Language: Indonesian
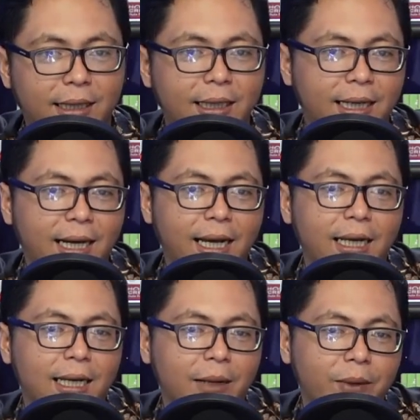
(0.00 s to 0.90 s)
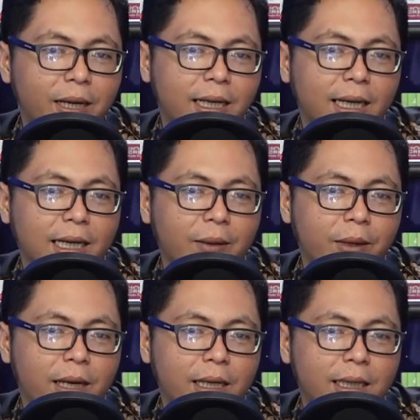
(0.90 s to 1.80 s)
wah ini kameranya
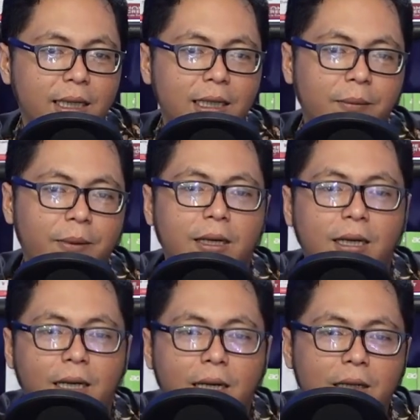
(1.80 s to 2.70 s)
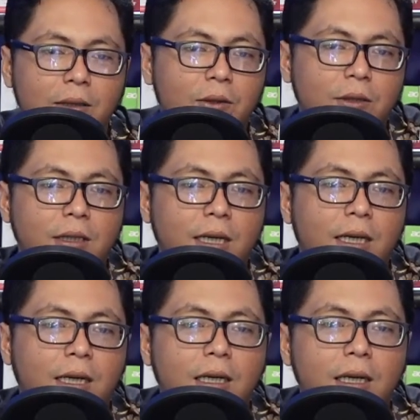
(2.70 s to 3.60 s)
kameranya dia pakai
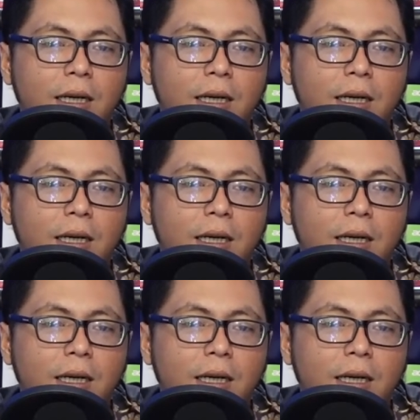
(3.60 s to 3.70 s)
resolusinya